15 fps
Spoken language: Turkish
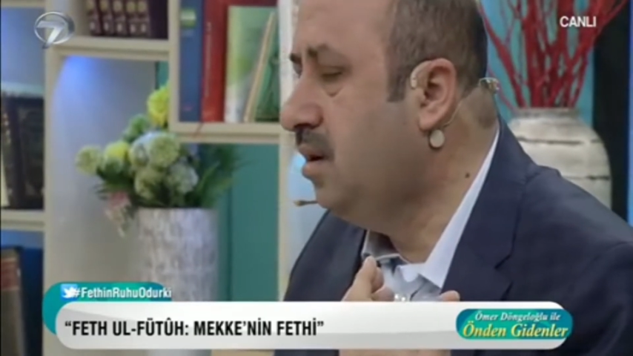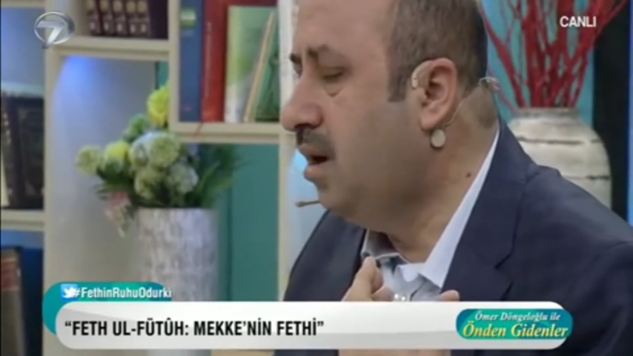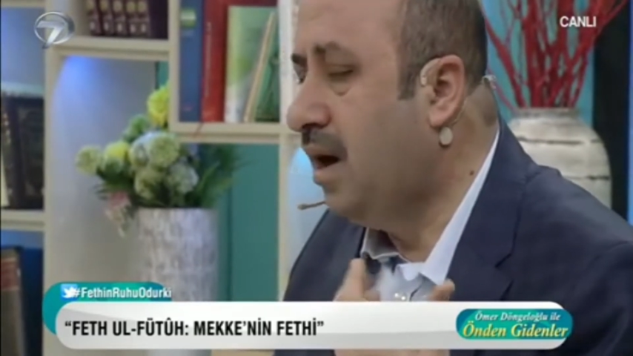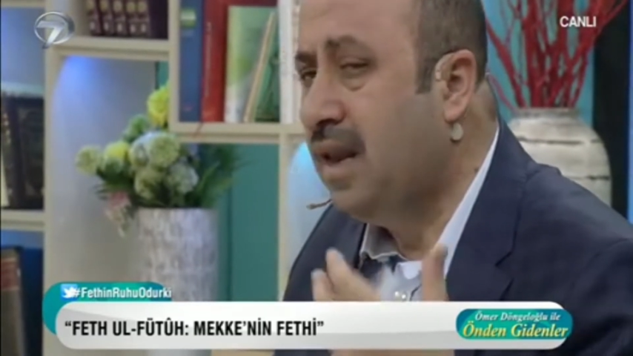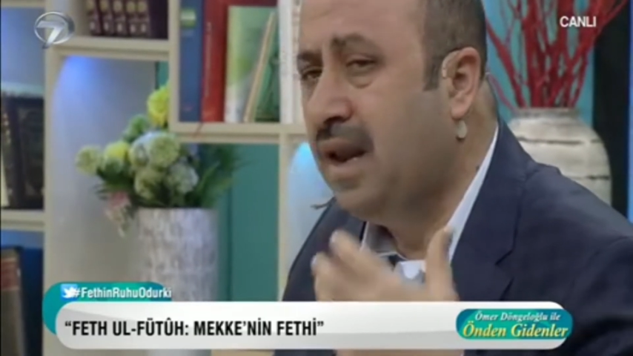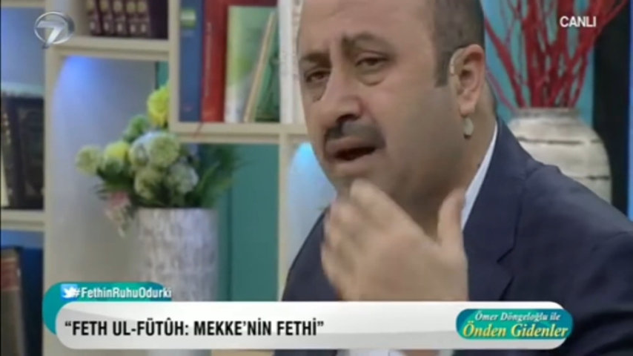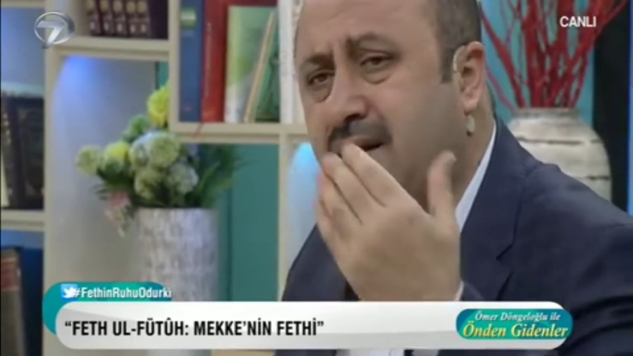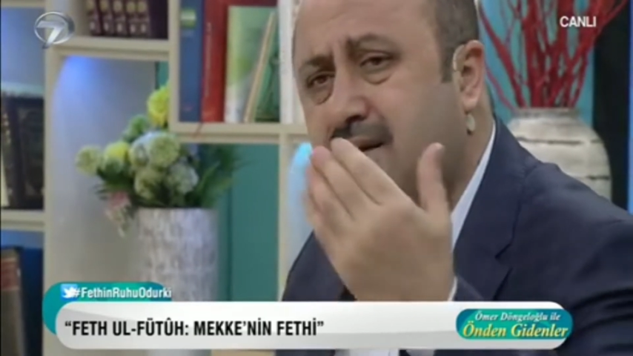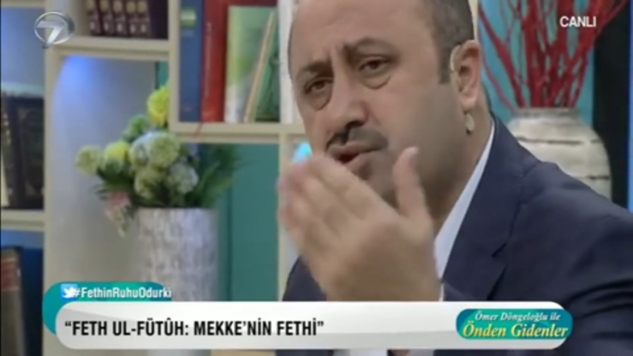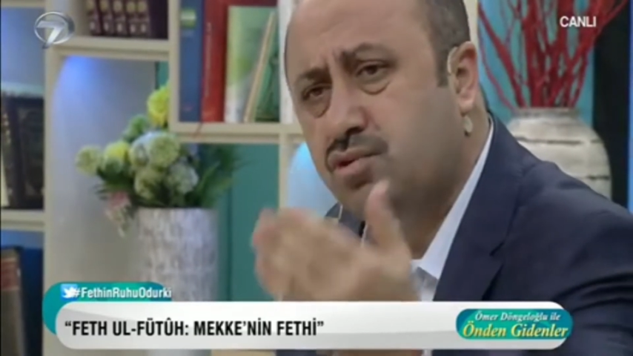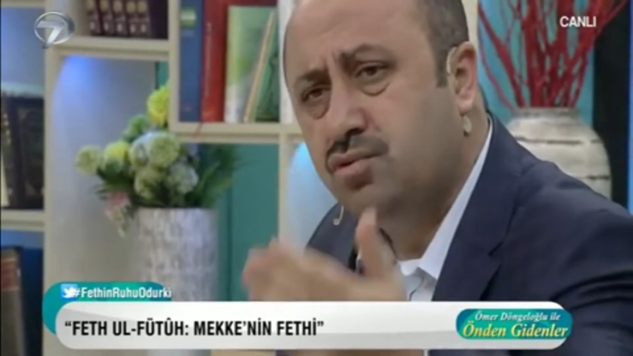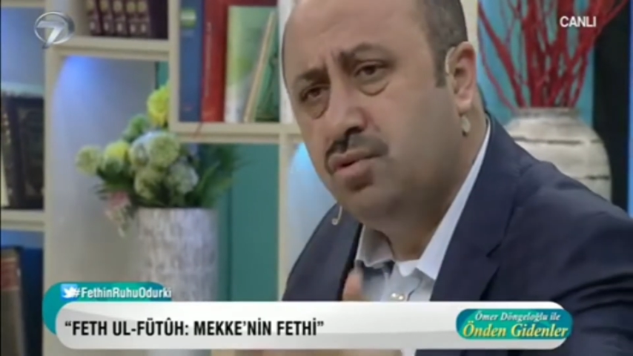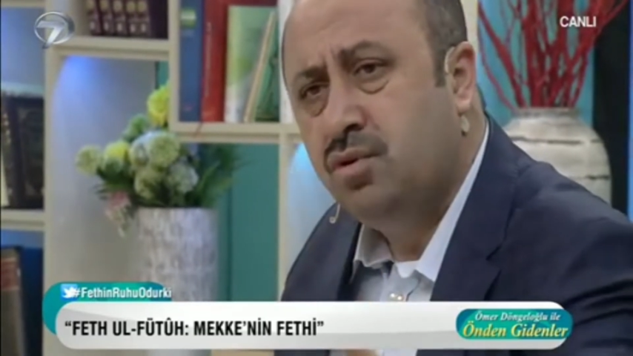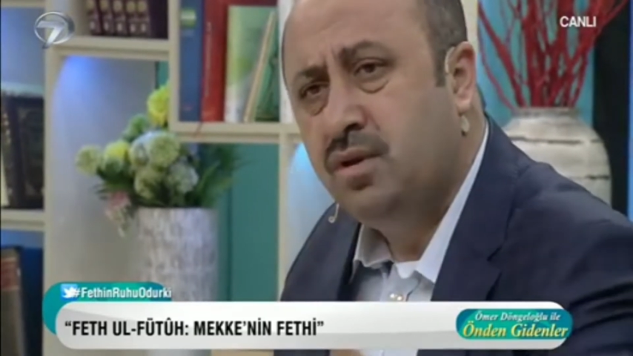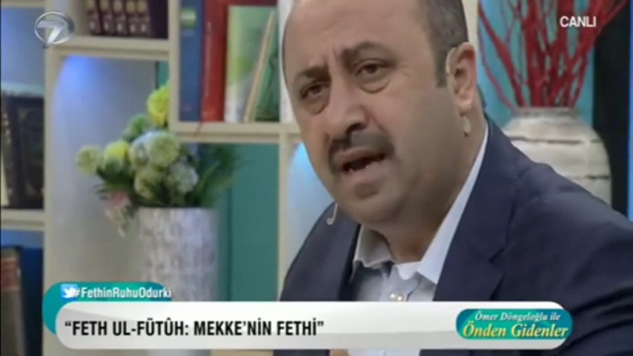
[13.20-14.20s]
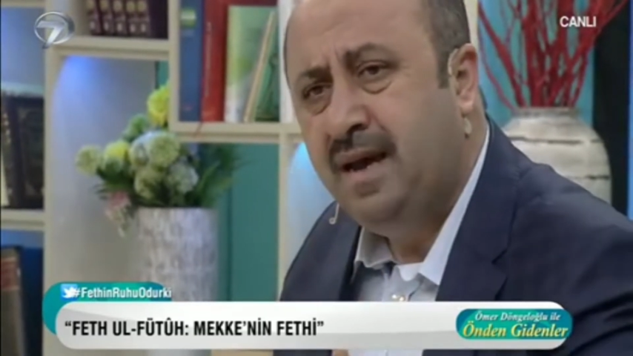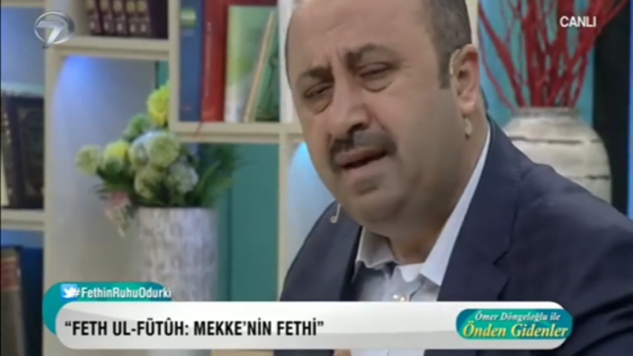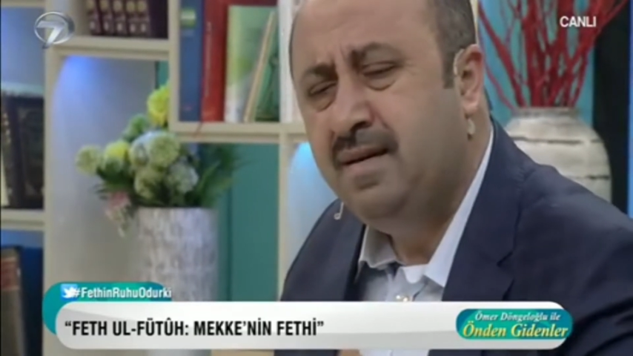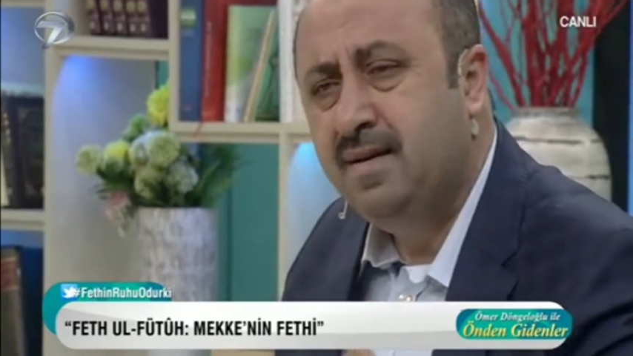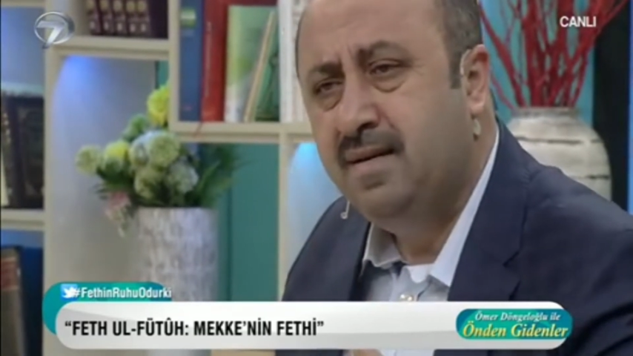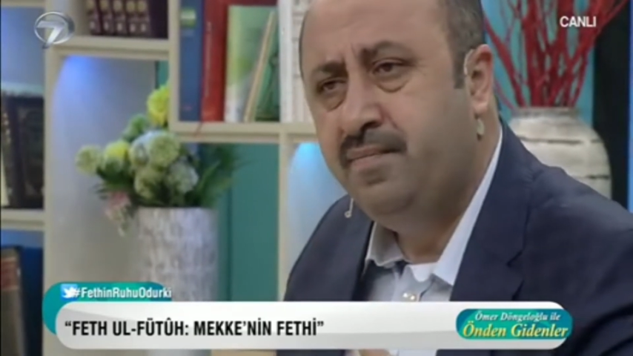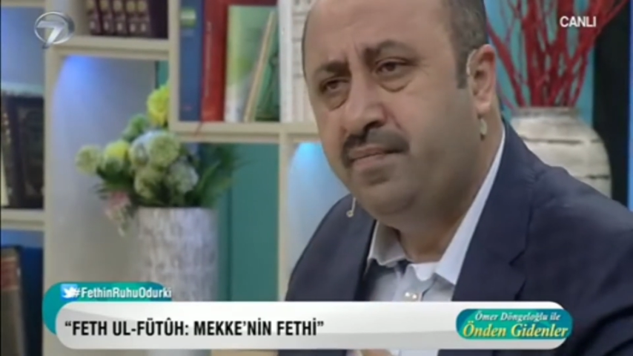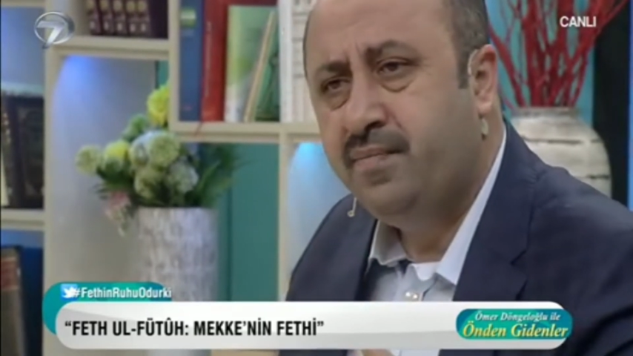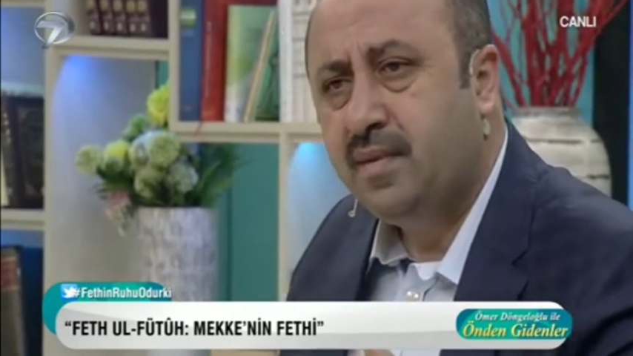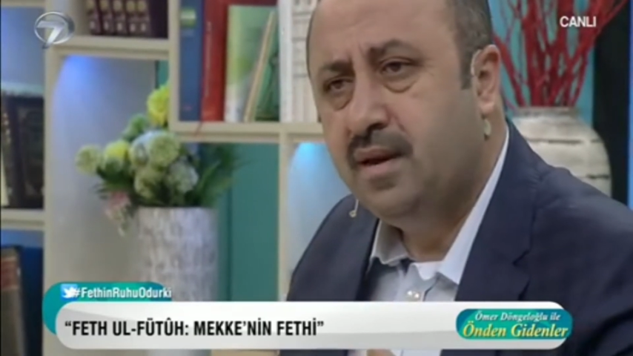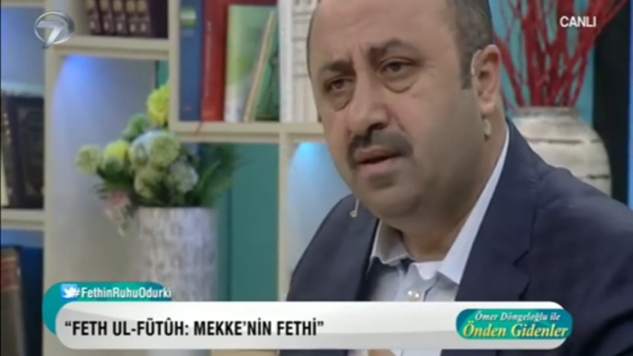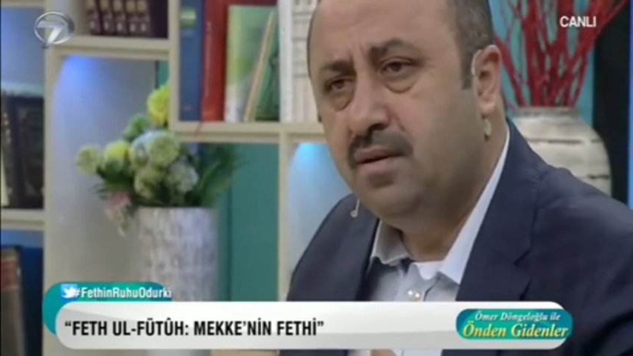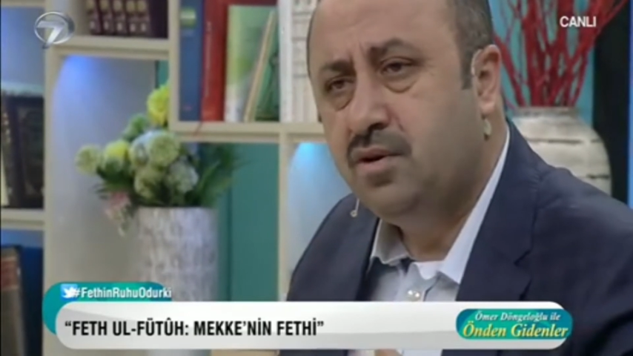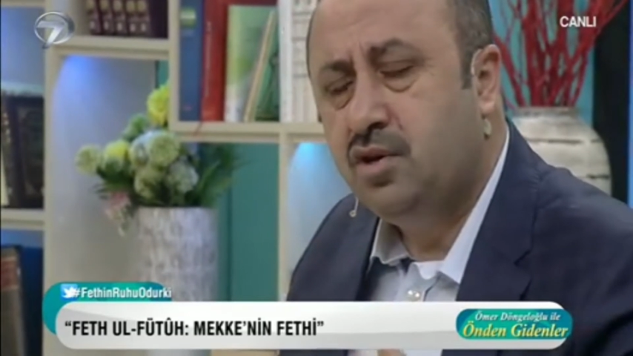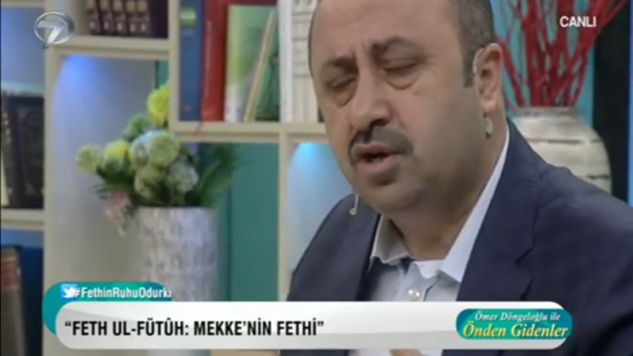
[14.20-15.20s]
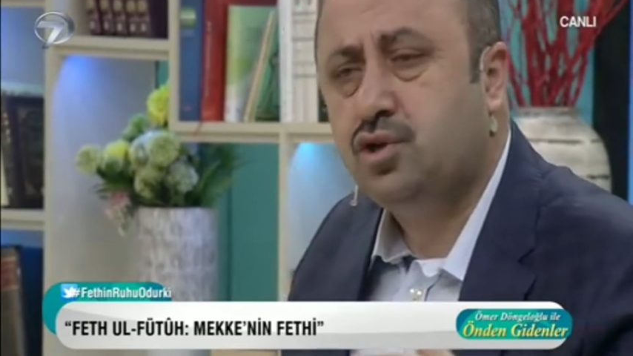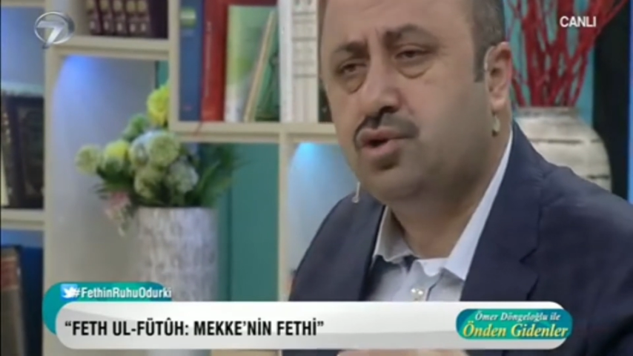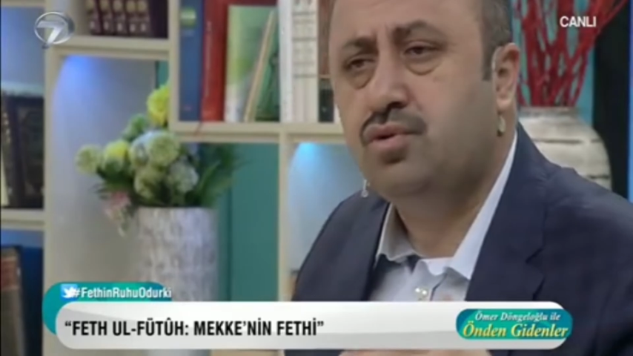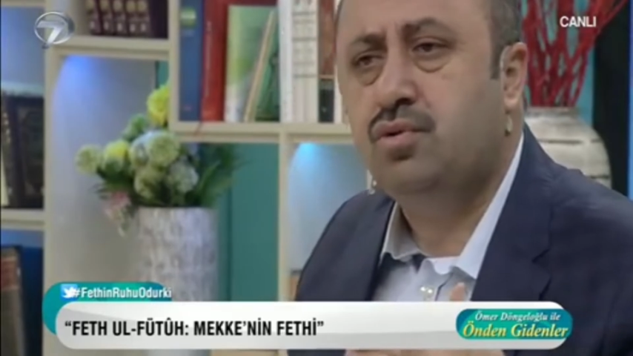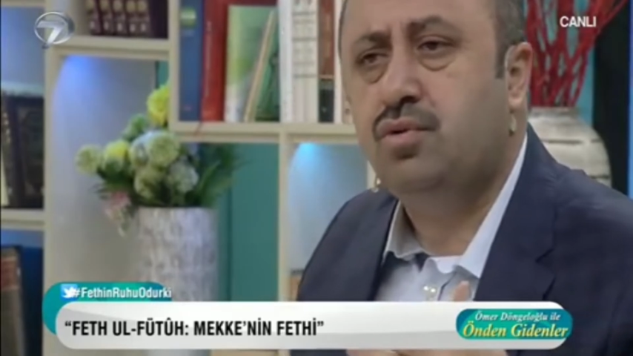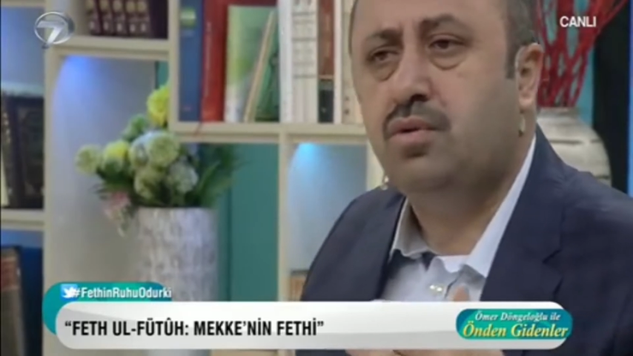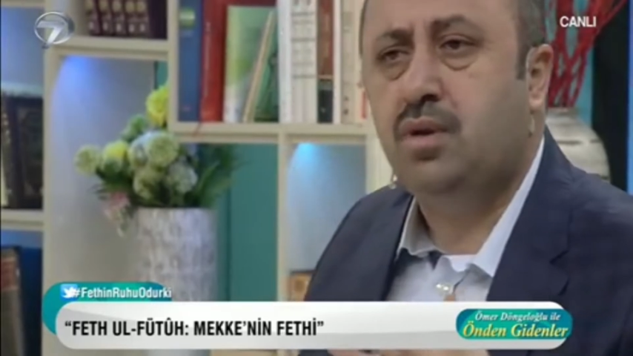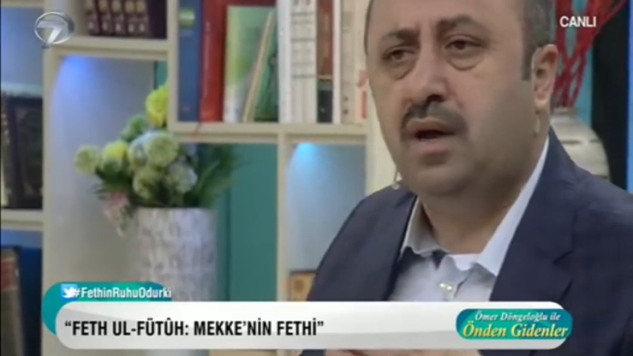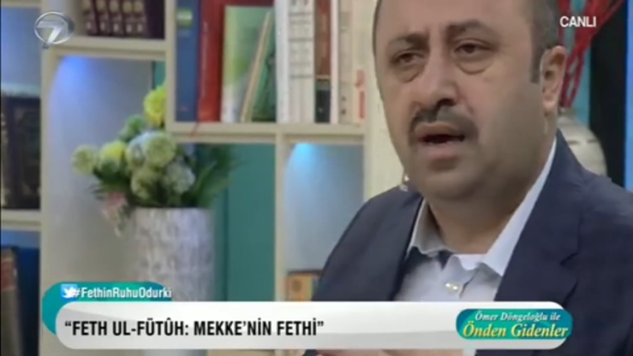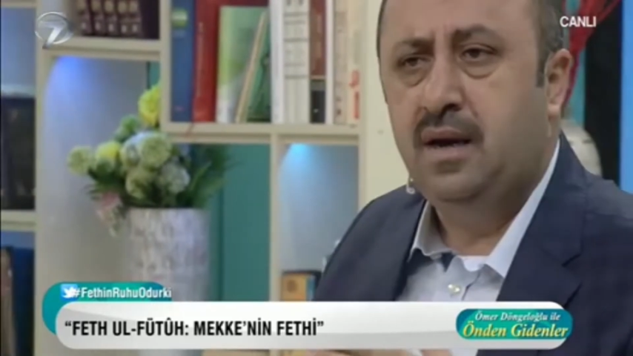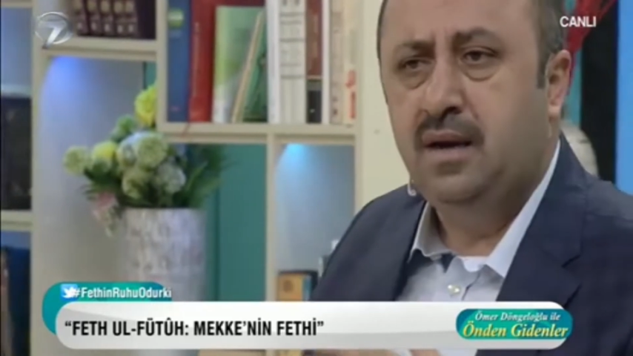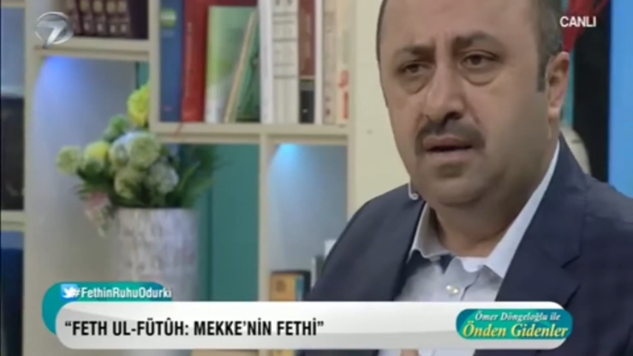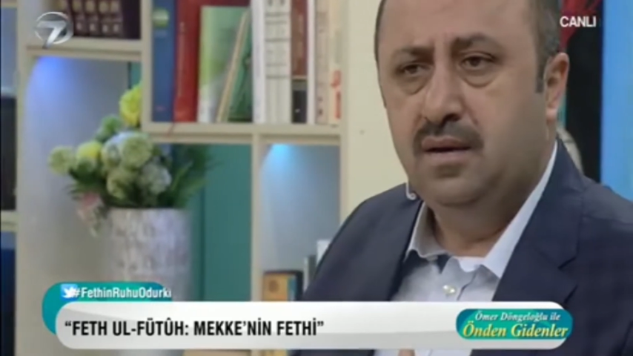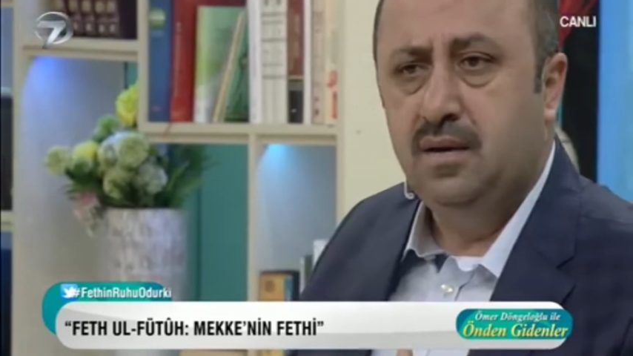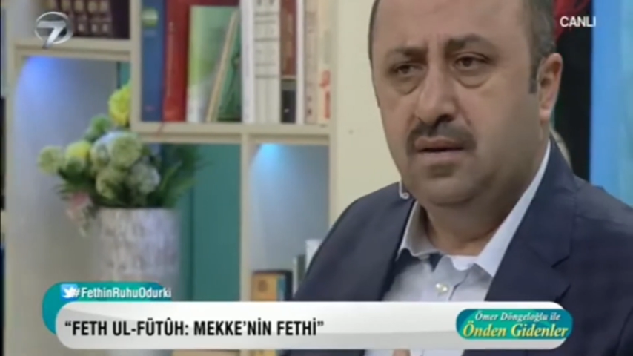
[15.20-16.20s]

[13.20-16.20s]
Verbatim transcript: Allah Resulüne Resulullah